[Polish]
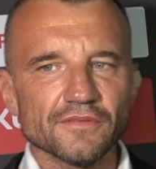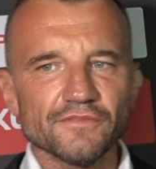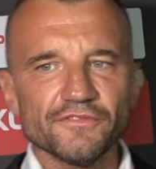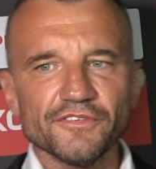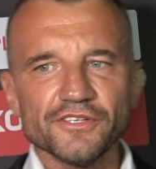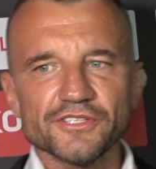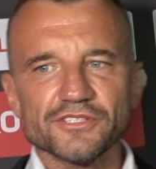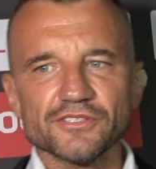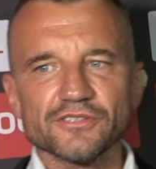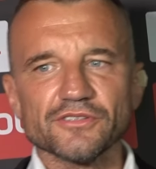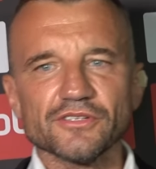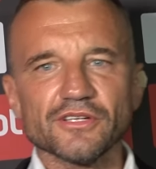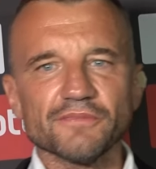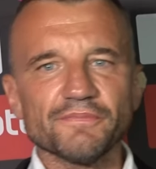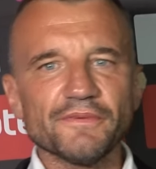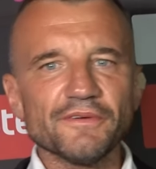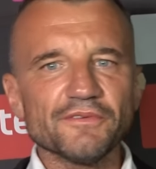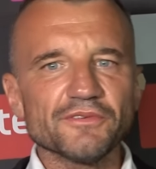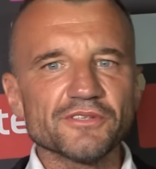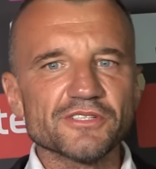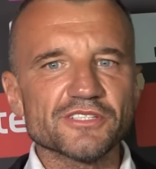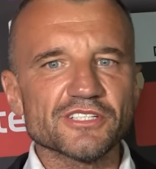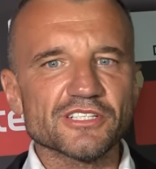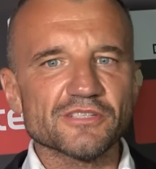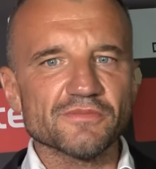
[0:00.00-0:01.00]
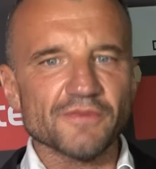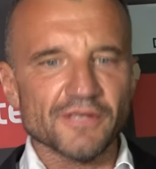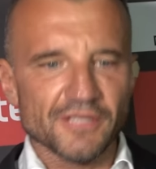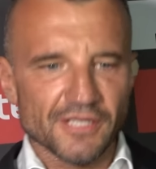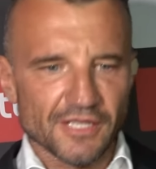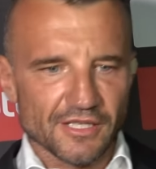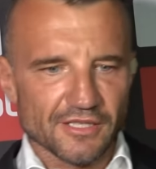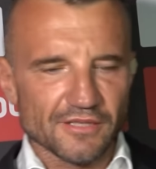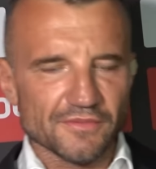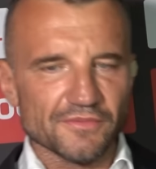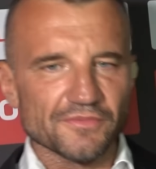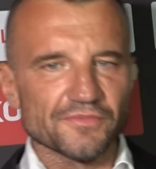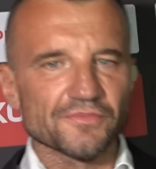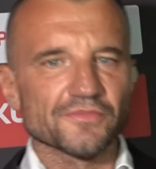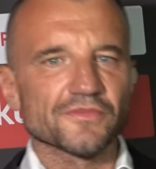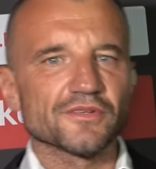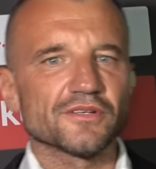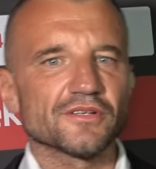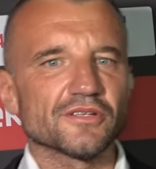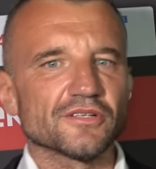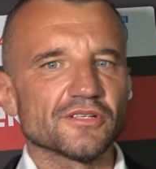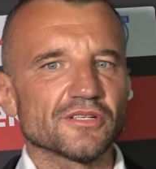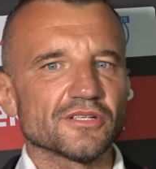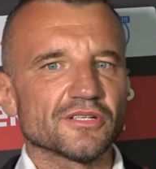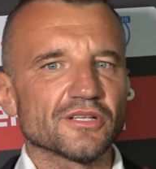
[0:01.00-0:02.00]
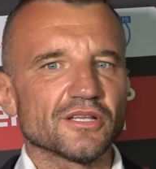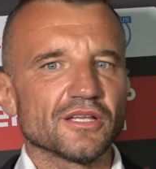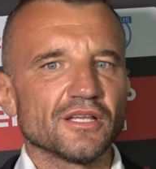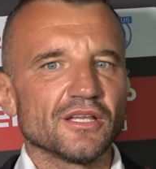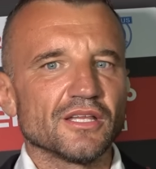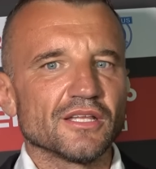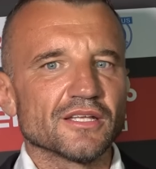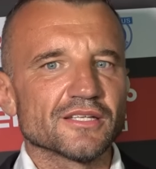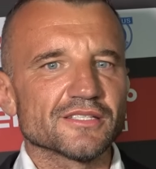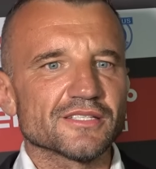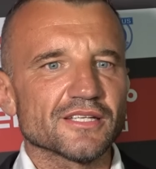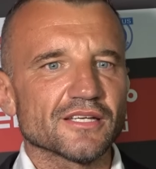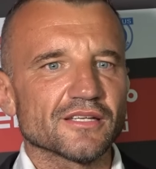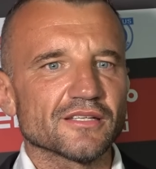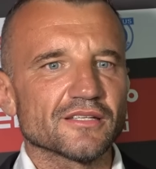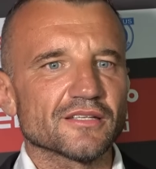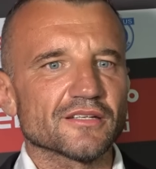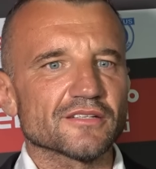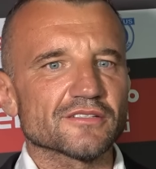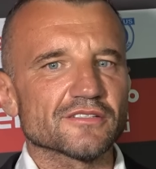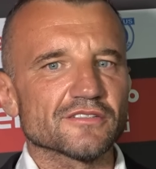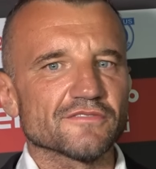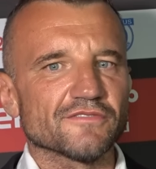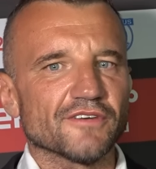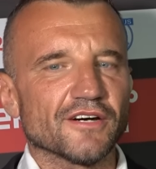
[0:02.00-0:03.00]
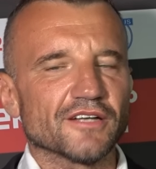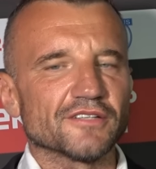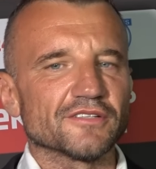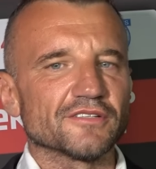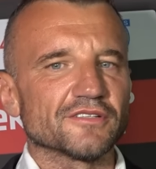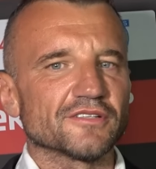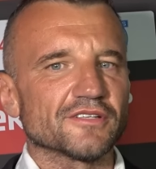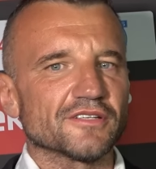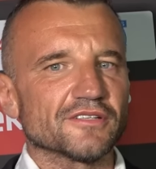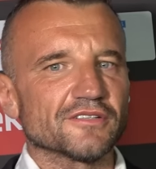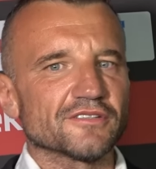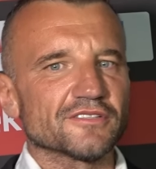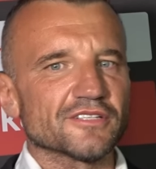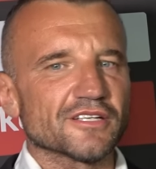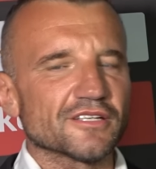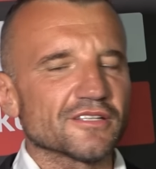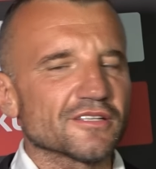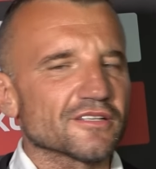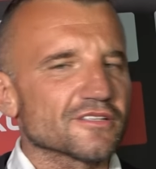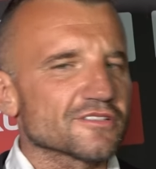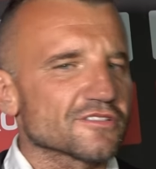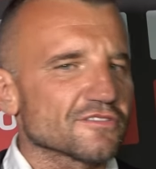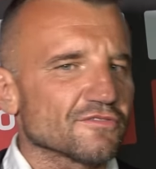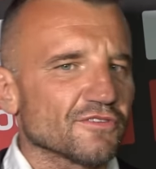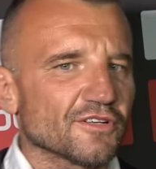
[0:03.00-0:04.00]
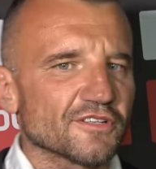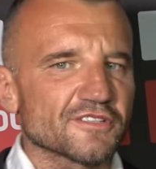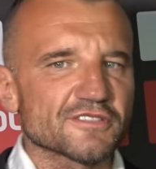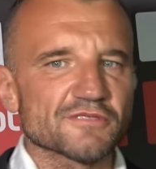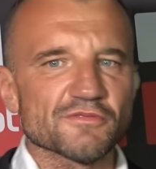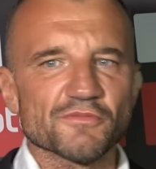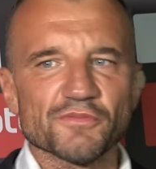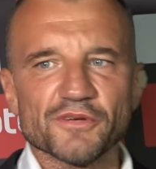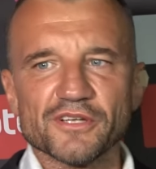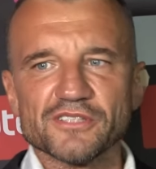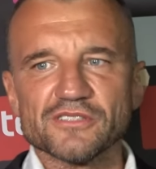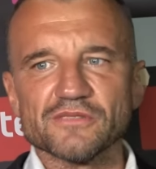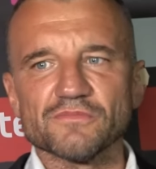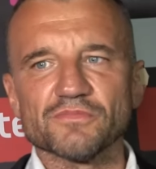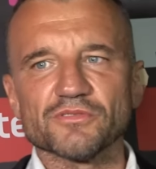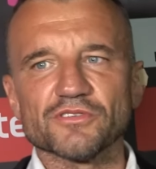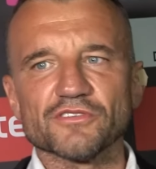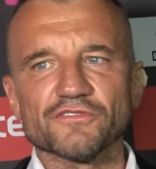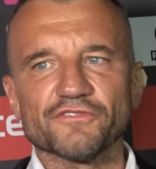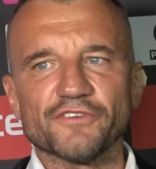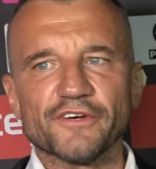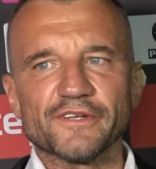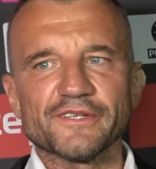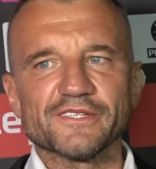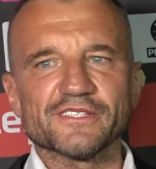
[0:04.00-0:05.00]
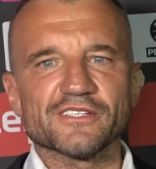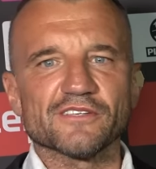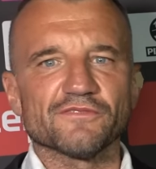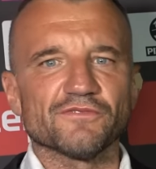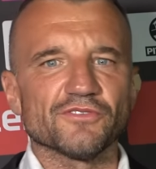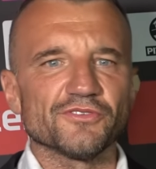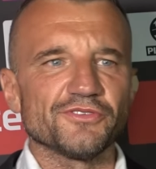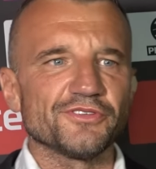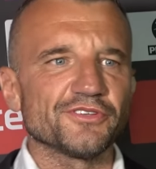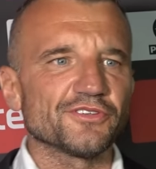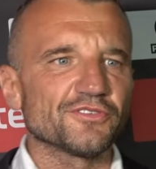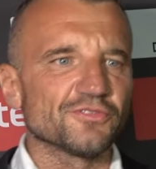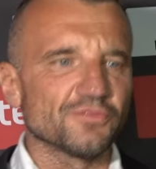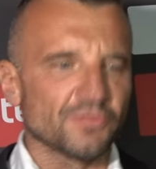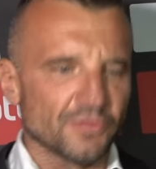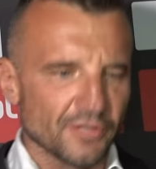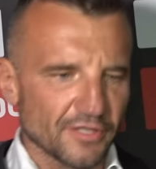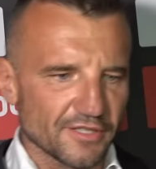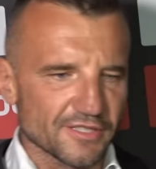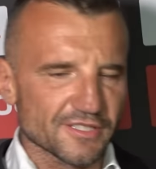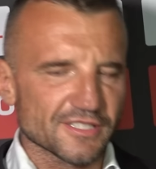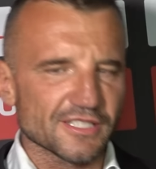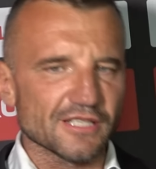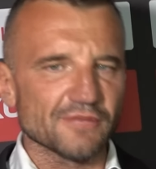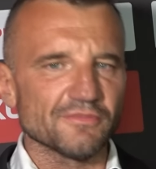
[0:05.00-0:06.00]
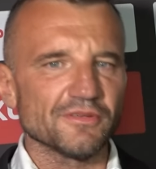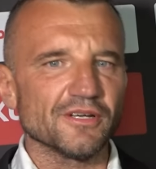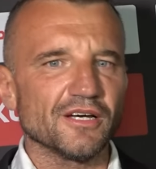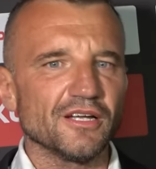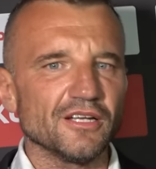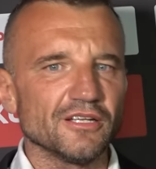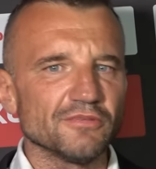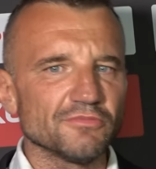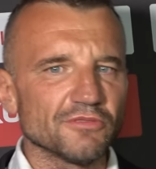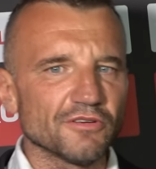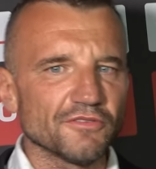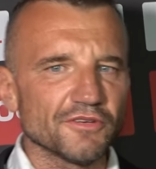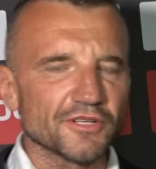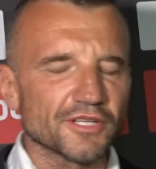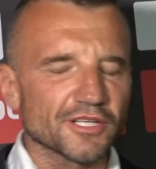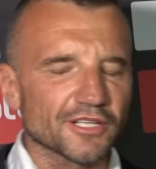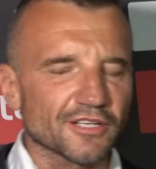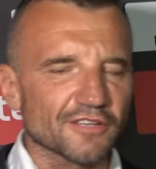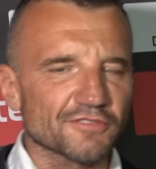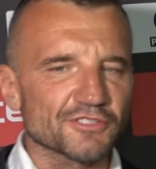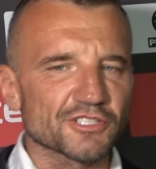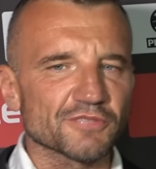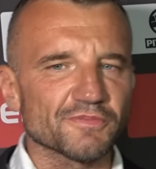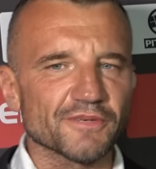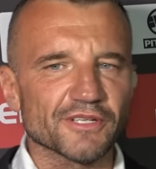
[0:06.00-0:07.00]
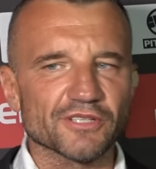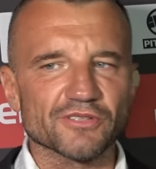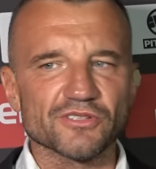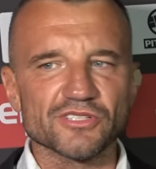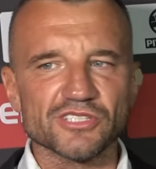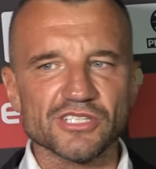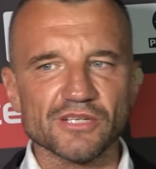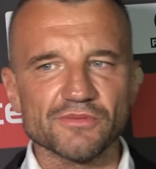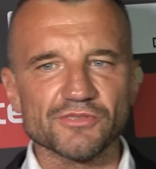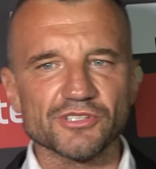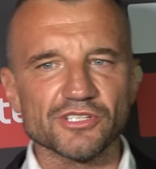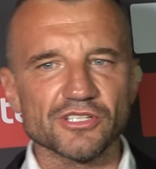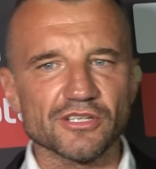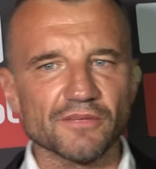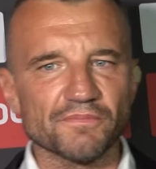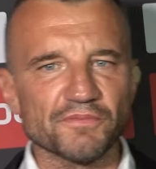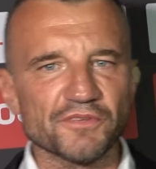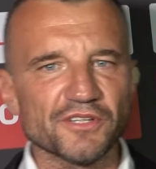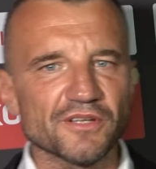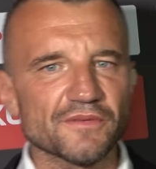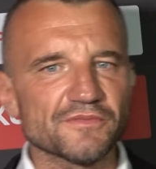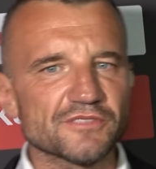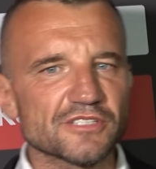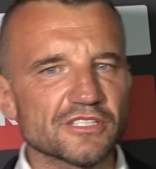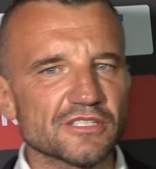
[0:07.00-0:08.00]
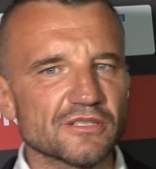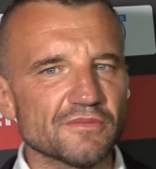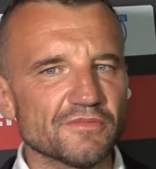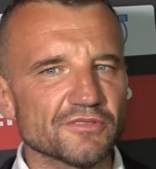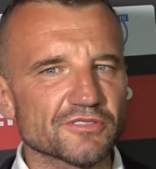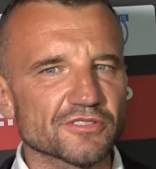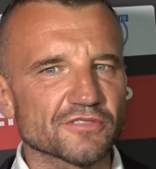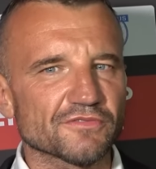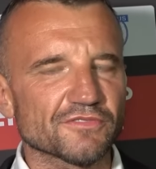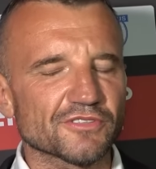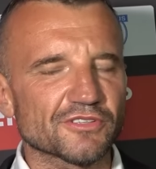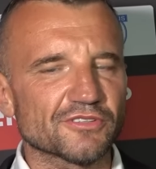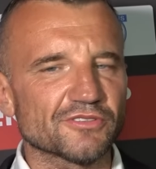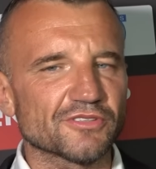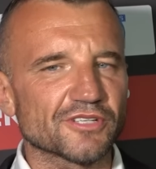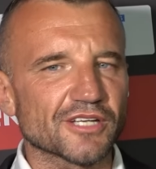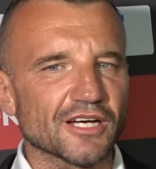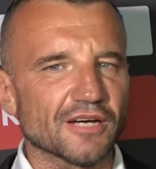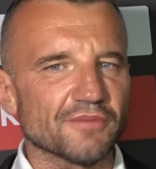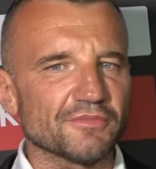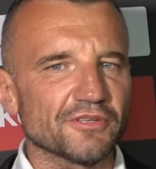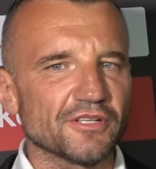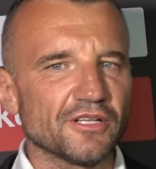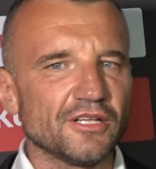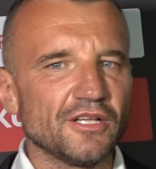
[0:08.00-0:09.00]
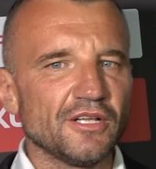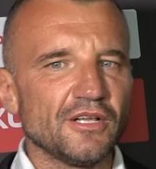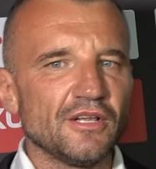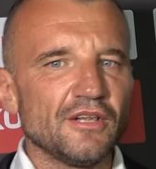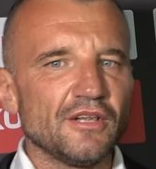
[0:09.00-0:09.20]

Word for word: Wiecie, no na pewno jesteśmy Adrianem e, zainteresowany, zainteresowani współpracą, bo to fajny zawodnik, długo jest z nami, ale mówię, tak jak w przypadku, że sam się napinam z innymi zawodnikami,